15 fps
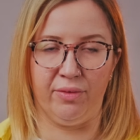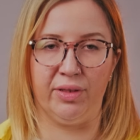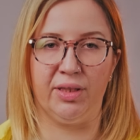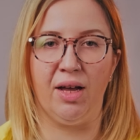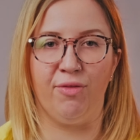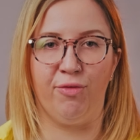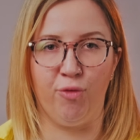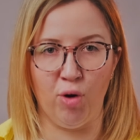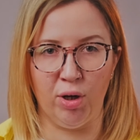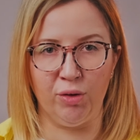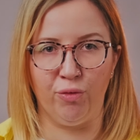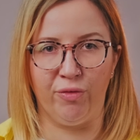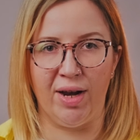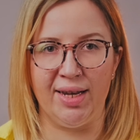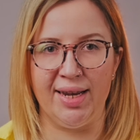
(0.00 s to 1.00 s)

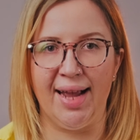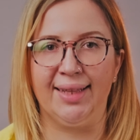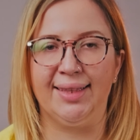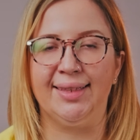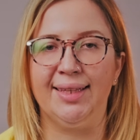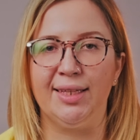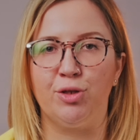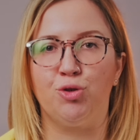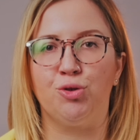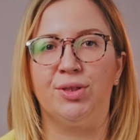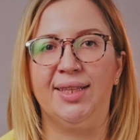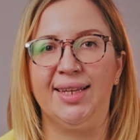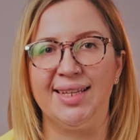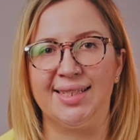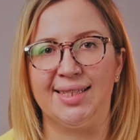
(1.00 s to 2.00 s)
Водофон увольняет
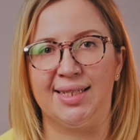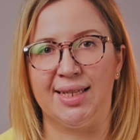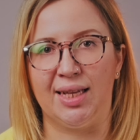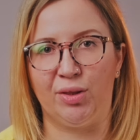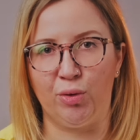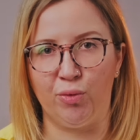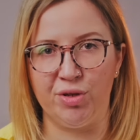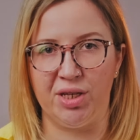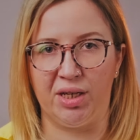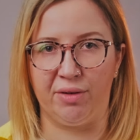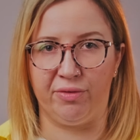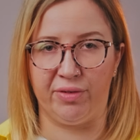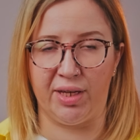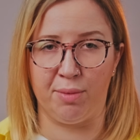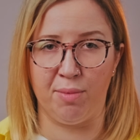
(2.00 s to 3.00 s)
1300
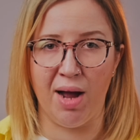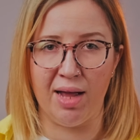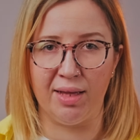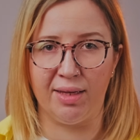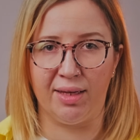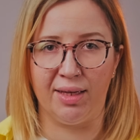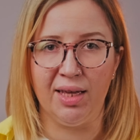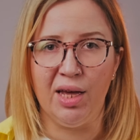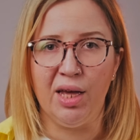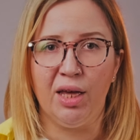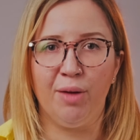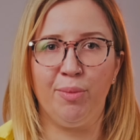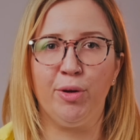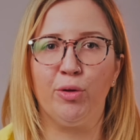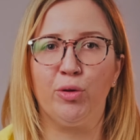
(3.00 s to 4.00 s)
сотрудников в Германии
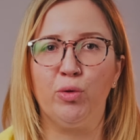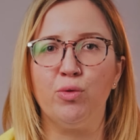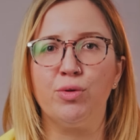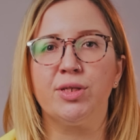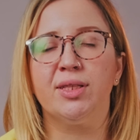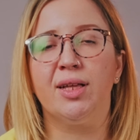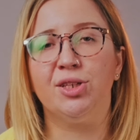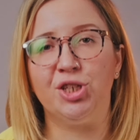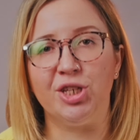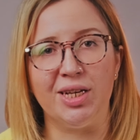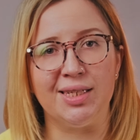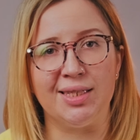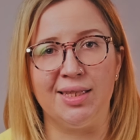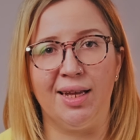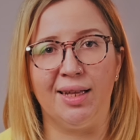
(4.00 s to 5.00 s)
и берет курс на
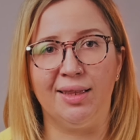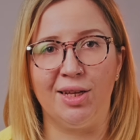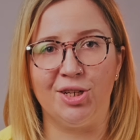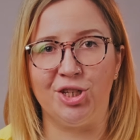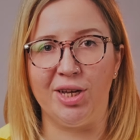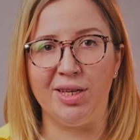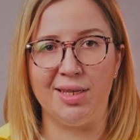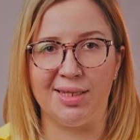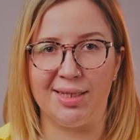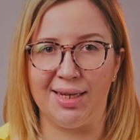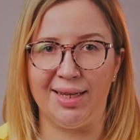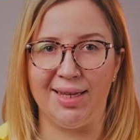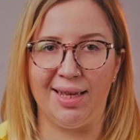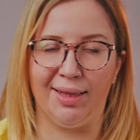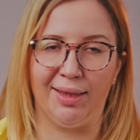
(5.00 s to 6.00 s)
честные отношения с
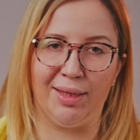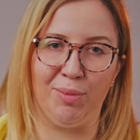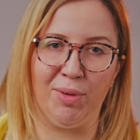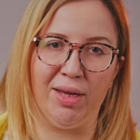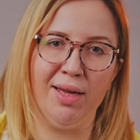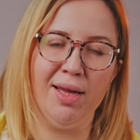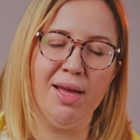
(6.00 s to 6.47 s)
клиентами.